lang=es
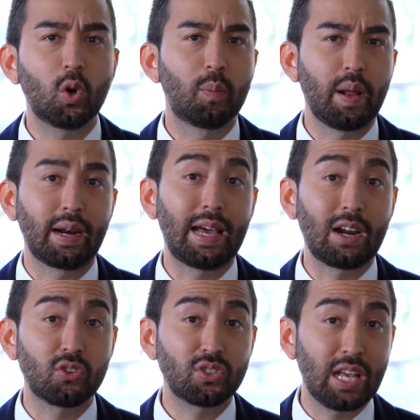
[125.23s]
comprar
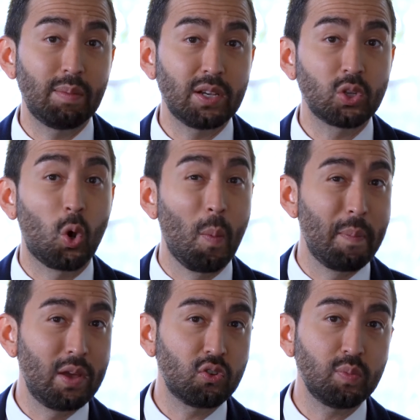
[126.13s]
carros salvage
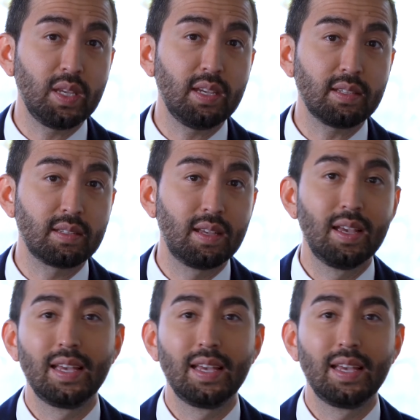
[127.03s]
con menos millas